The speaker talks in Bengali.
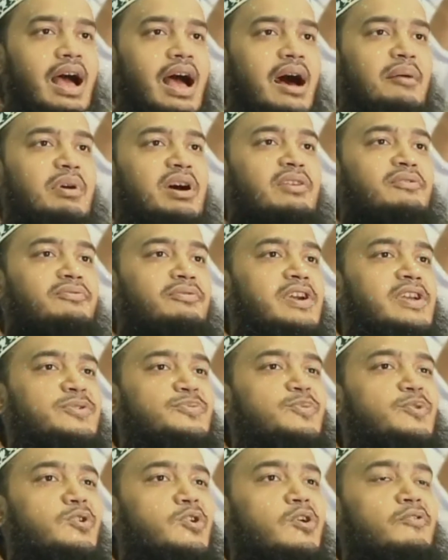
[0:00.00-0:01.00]
আমার
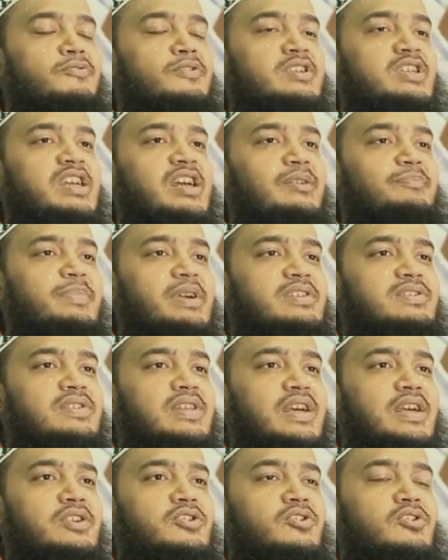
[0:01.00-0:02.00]
ফেসবুক অফিসিয়াল পেজ
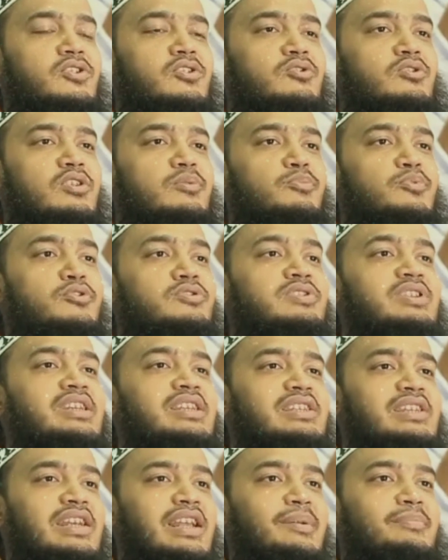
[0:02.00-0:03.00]
থেকে যখন কোনো পোস্ট
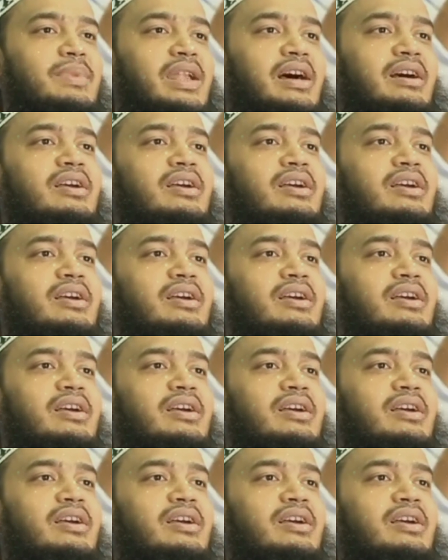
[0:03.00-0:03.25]
দিচ্ছিলাম না